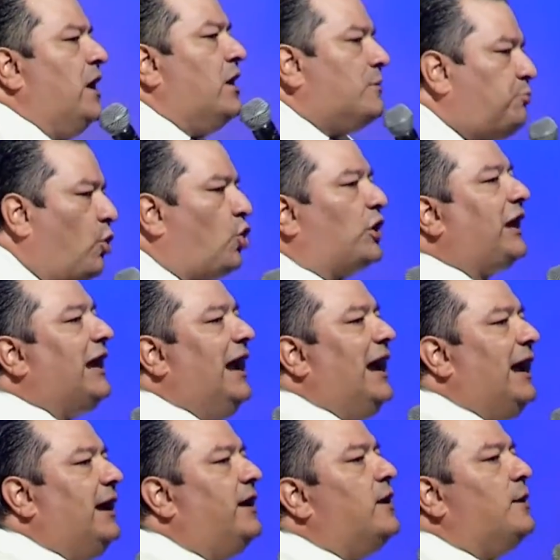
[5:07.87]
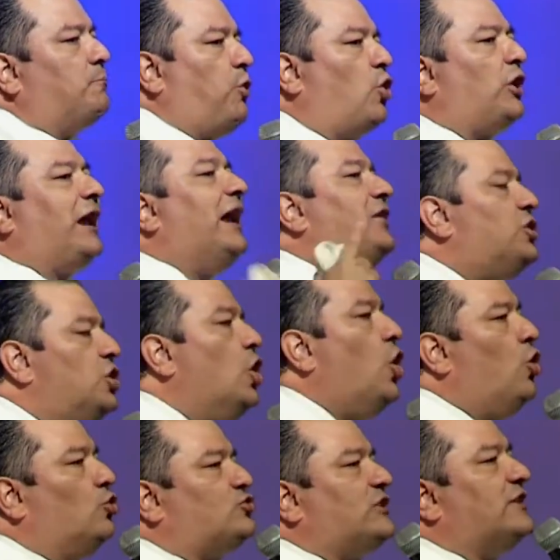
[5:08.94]
¿Por qué? Porque
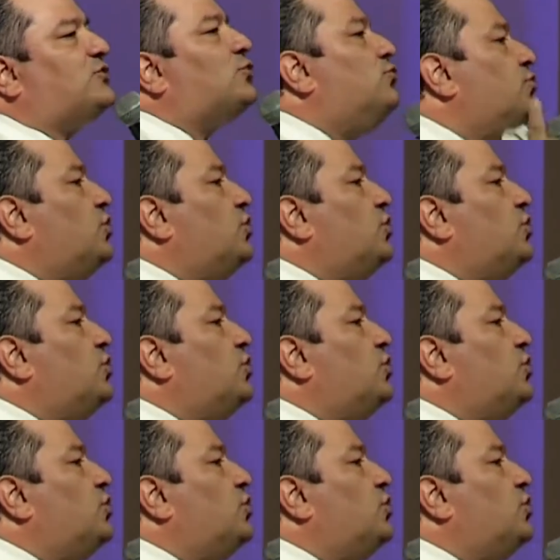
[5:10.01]
Dios es un